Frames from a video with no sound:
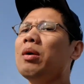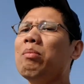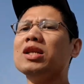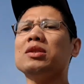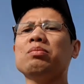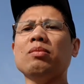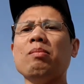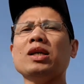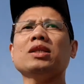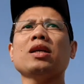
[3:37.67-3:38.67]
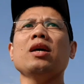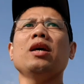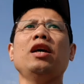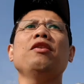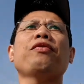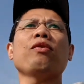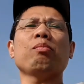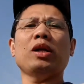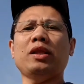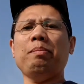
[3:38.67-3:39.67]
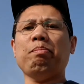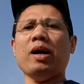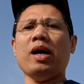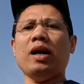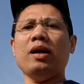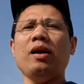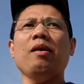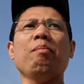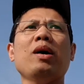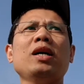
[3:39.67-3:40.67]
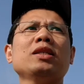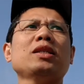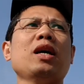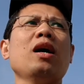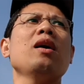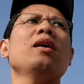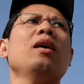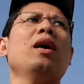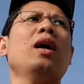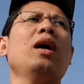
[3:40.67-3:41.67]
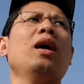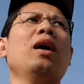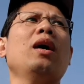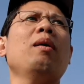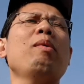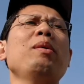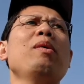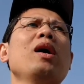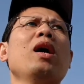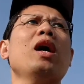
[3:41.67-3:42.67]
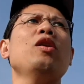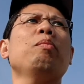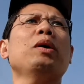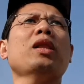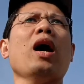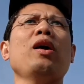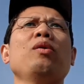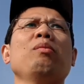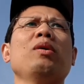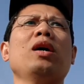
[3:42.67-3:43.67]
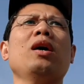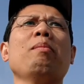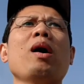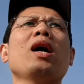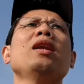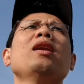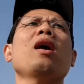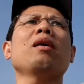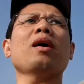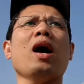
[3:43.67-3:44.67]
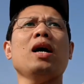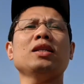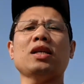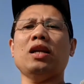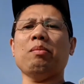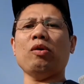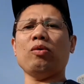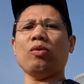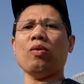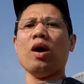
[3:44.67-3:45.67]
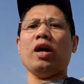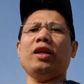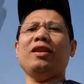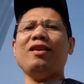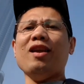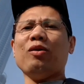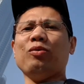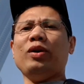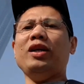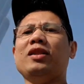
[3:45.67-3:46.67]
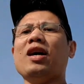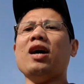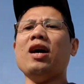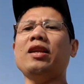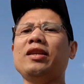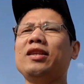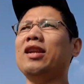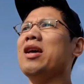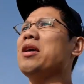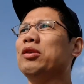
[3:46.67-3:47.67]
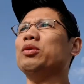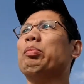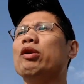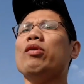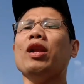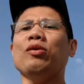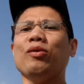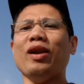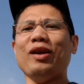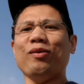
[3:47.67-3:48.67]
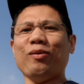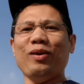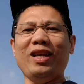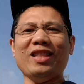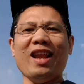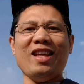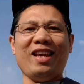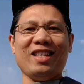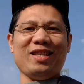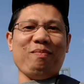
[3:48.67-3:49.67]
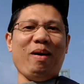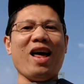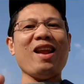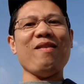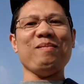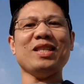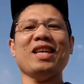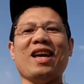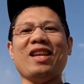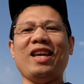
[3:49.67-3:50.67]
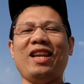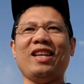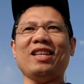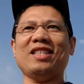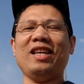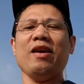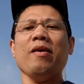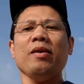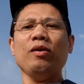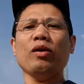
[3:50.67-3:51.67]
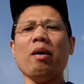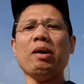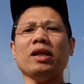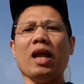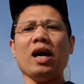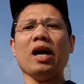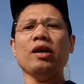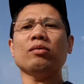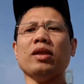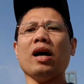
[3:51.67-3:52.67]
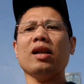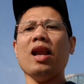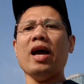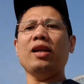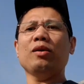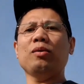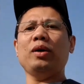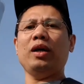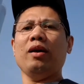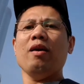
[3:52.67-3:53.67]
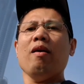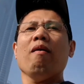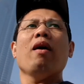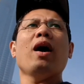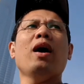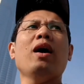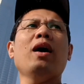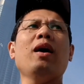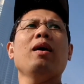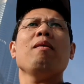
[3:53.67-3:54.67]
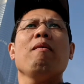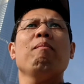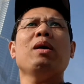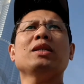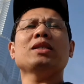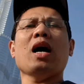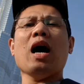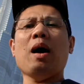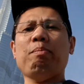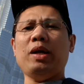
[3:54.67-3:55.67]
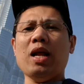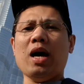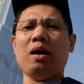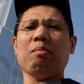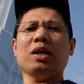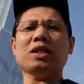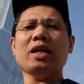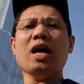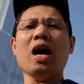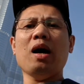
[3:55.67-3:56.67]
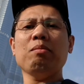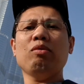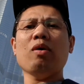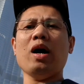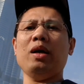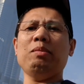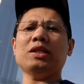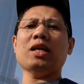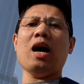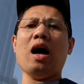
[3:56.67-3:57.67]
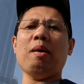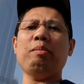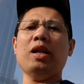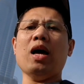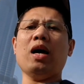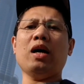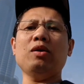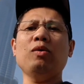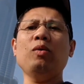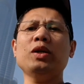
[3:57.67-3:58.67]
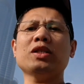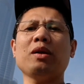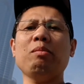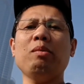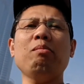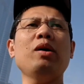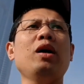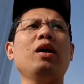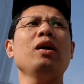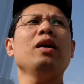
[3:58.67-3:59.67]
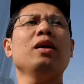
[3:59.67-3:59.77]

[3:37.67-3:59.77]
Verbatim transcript: mas mas informative pa, mas uh, uh, may mga ano pa tayong mga magandang asal na makukuha, hindi lang kulitan, hindi lang so, pero nandoon na yung kulitan eh kasi para masaya din kasi yung naman talaga yung tagline ko eh. Uh, basta happy lang. Masaya ang buhay, basta happy lang. And always remember,